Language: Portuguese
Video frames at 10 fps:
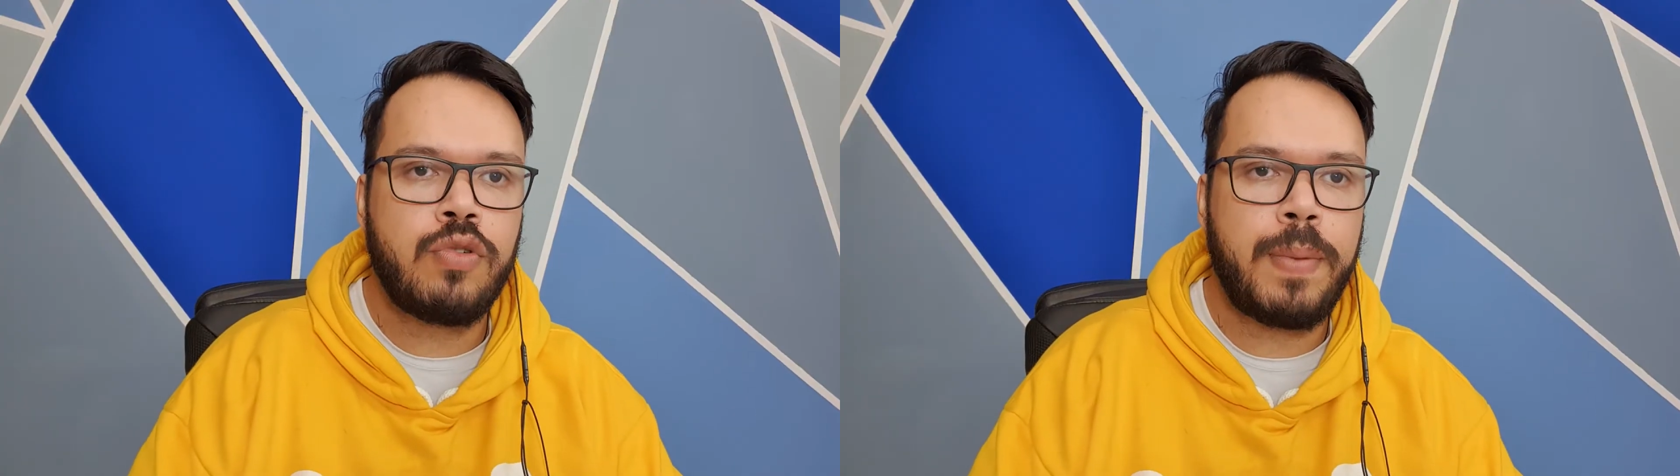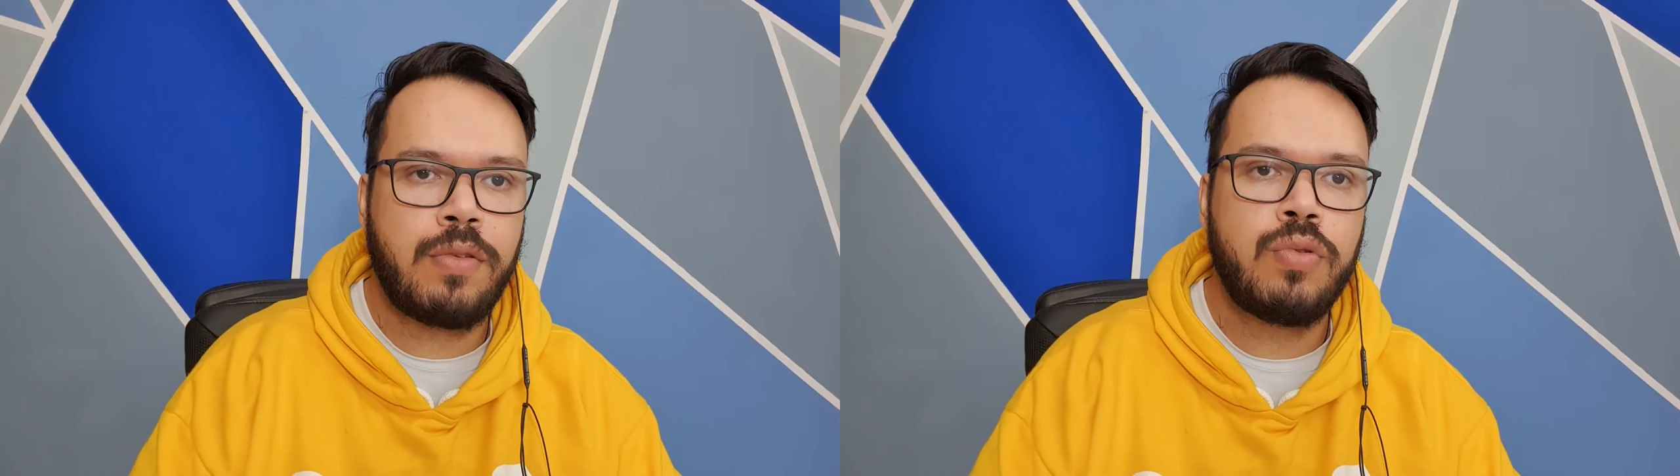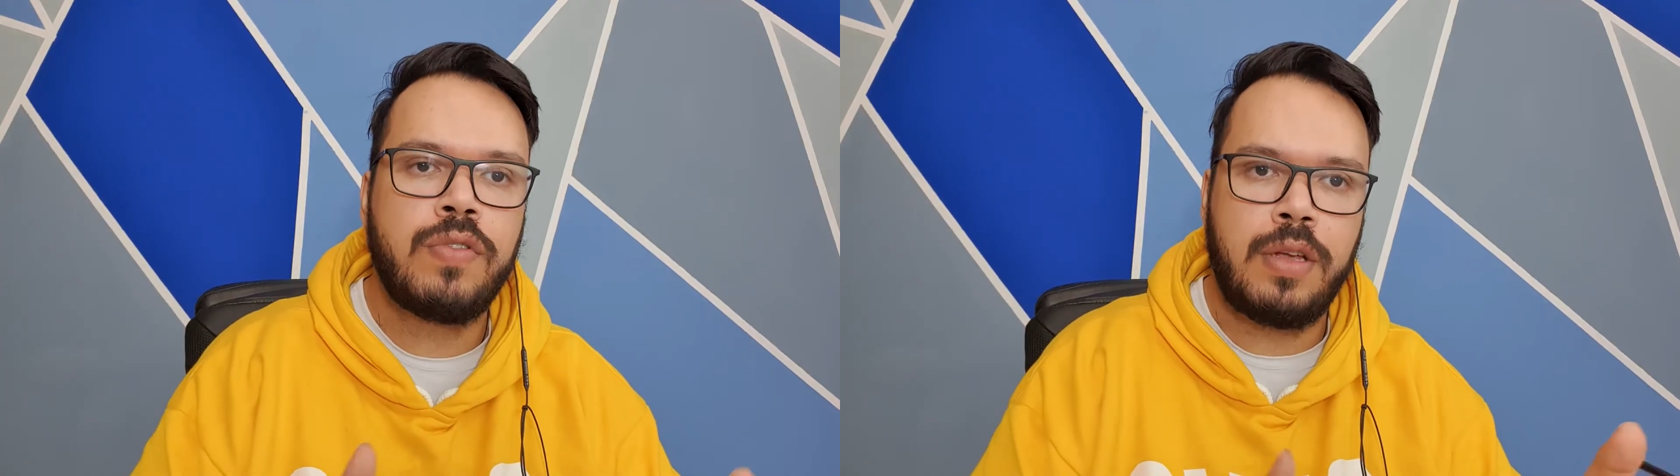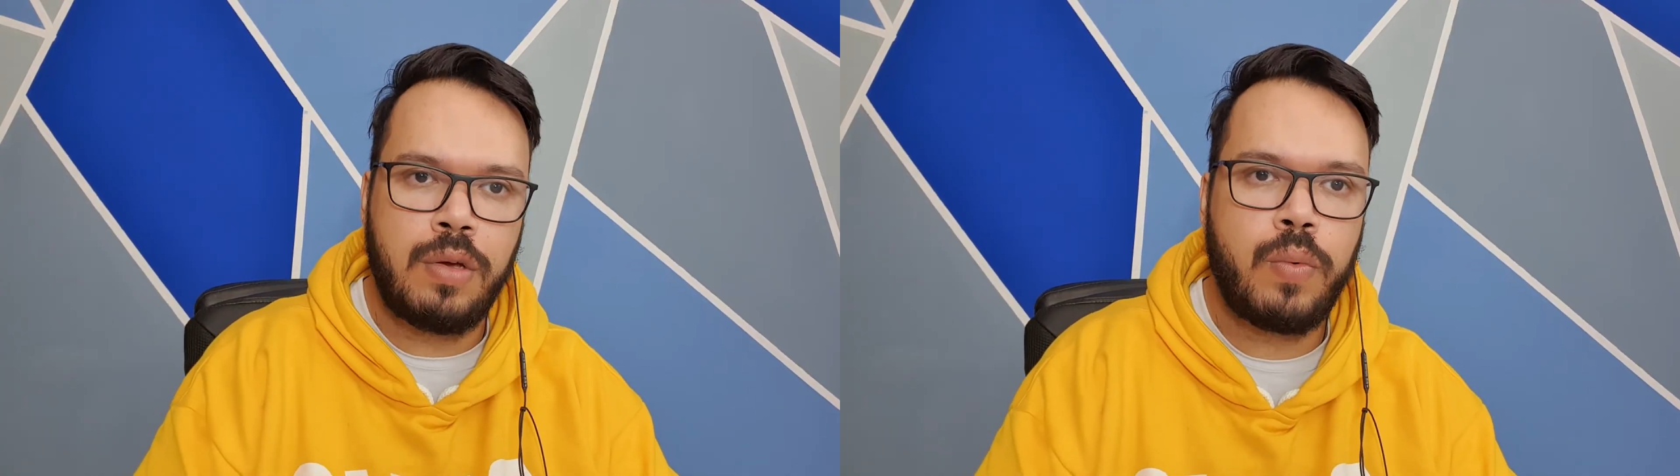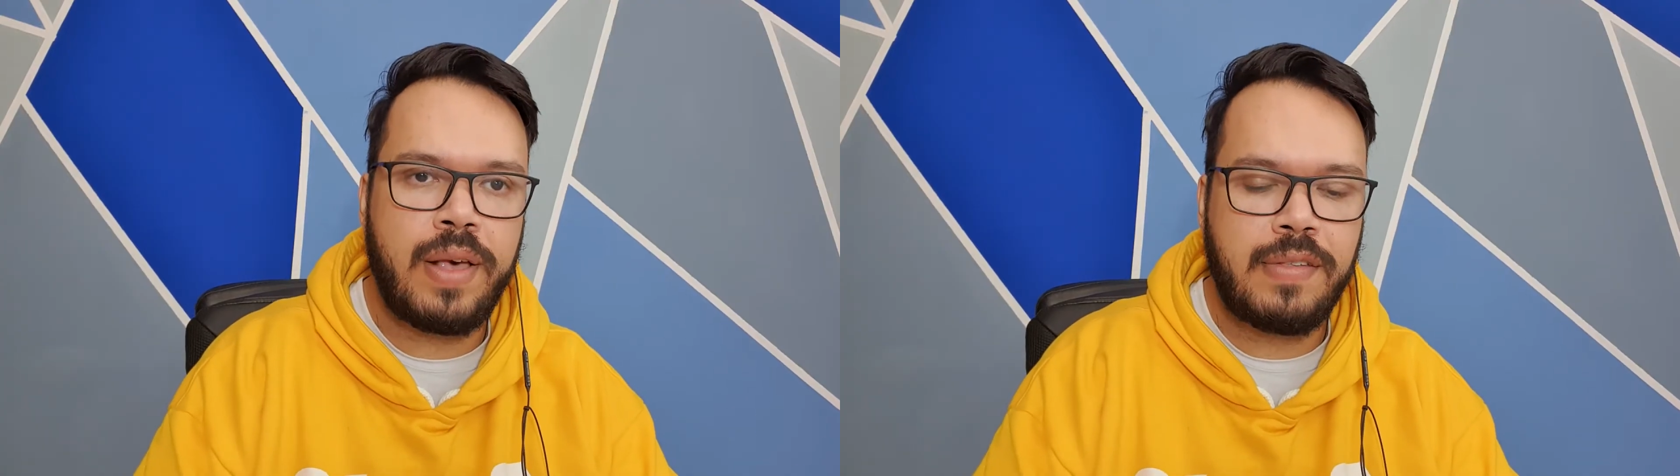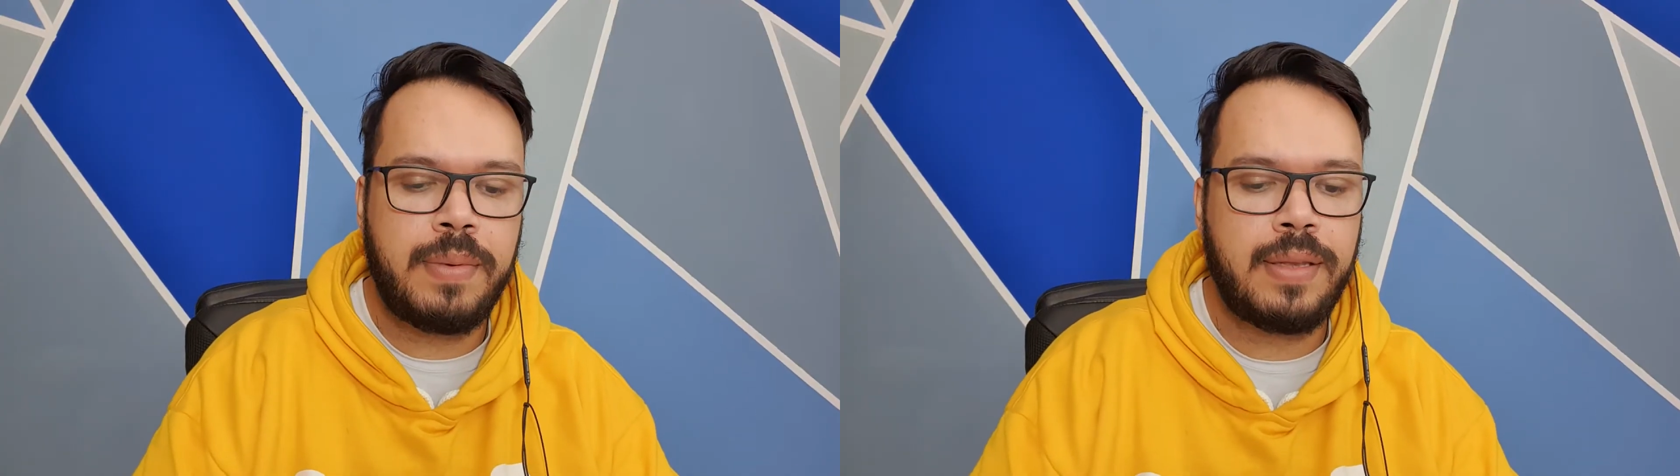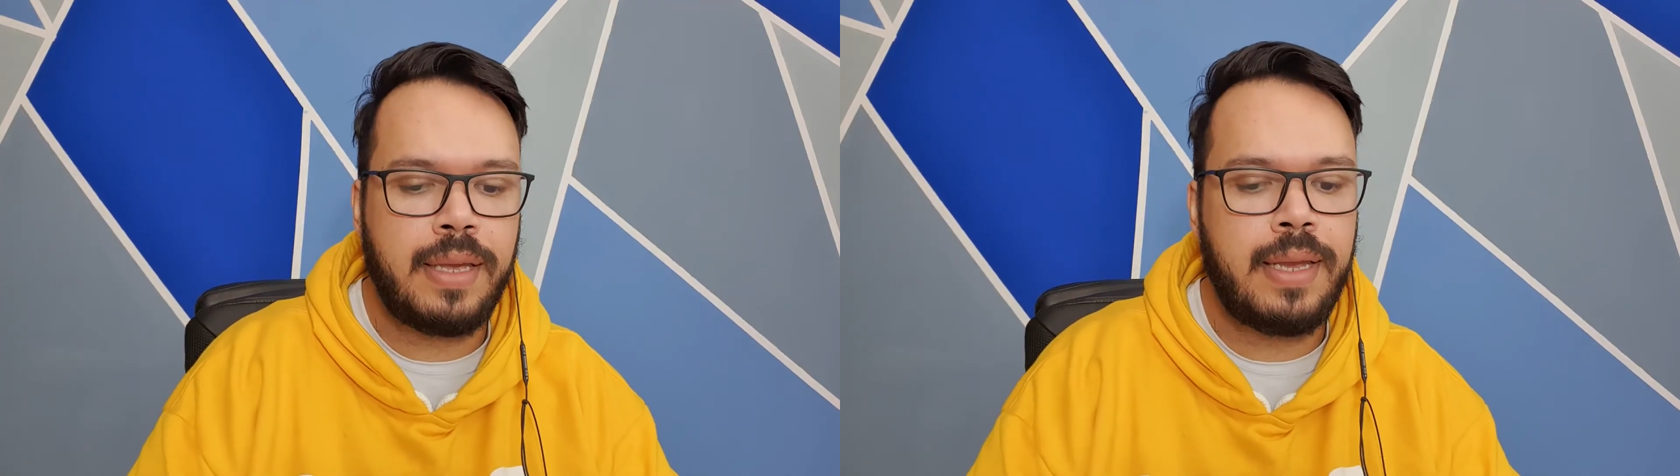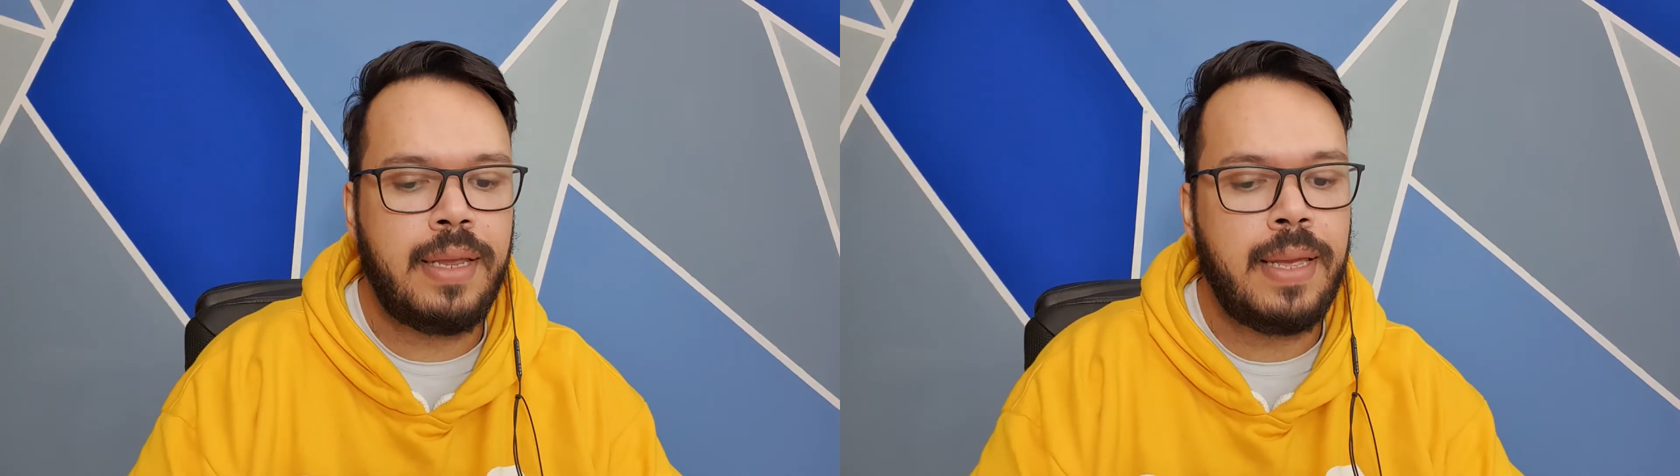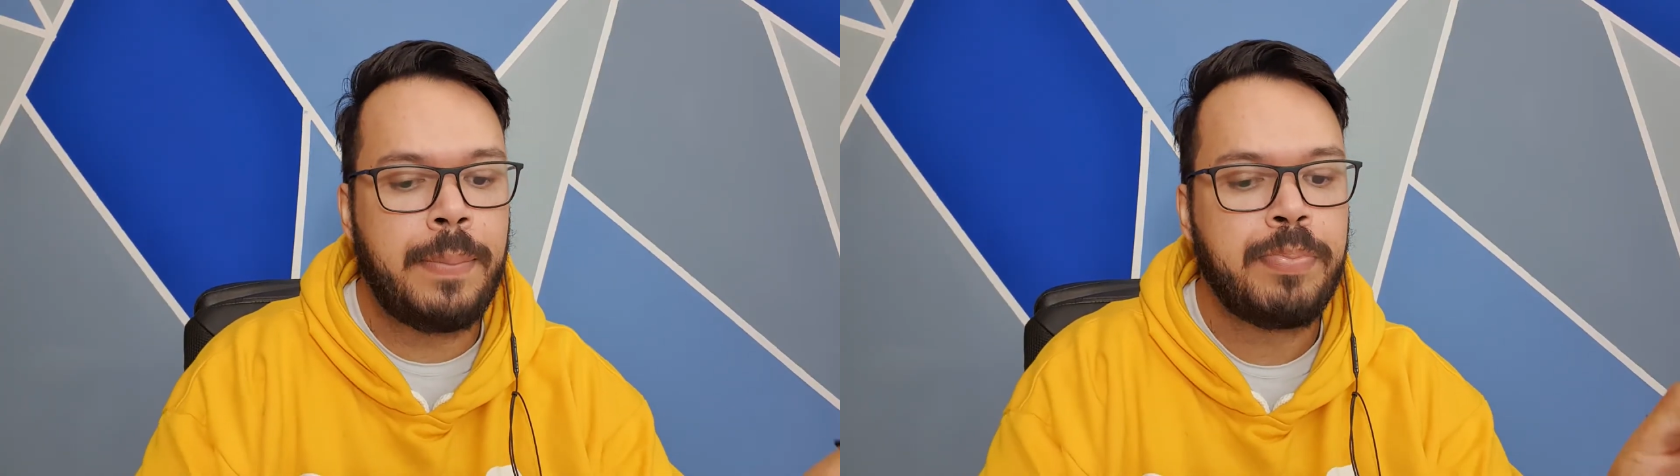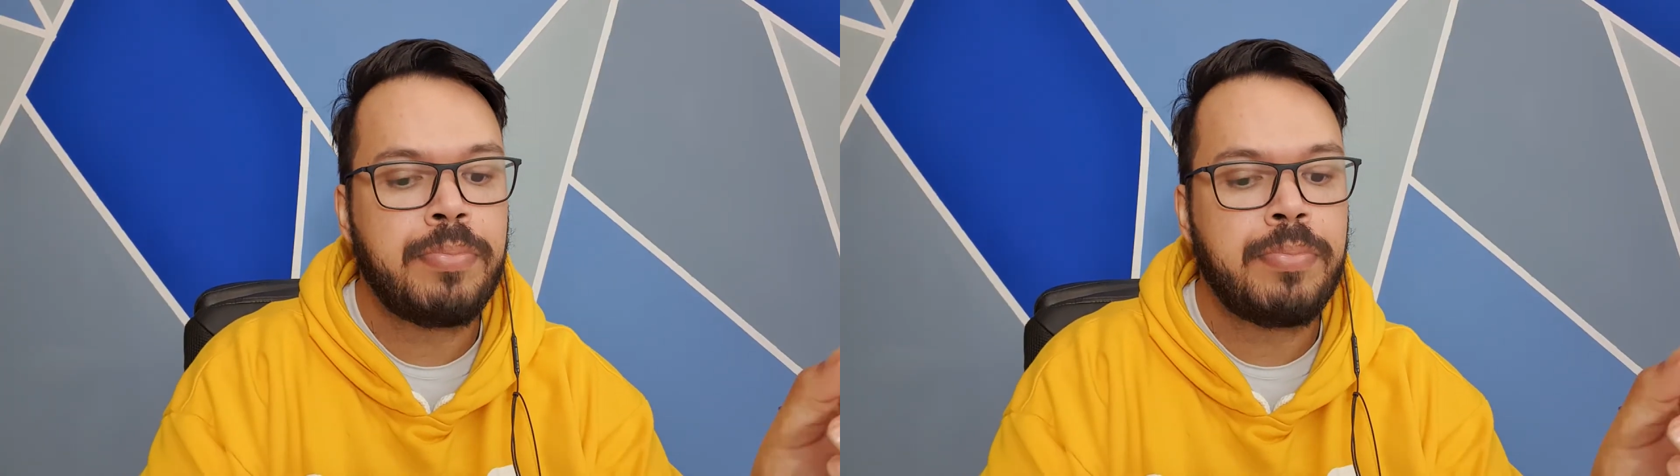de patrocínio que o SBT queria